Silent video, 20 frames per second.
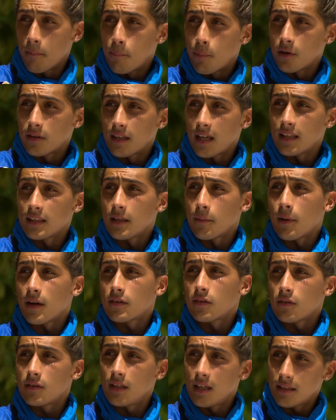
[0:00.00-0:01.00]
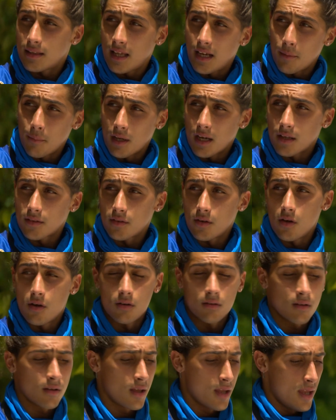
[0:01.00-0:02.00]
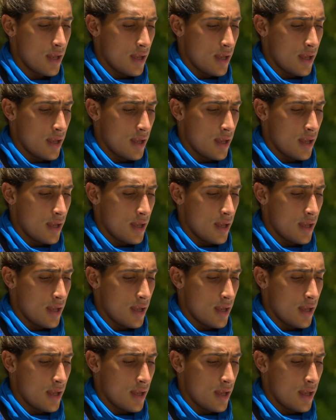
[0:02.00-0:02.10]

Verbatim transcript: importantes para esos 10 de eliminación.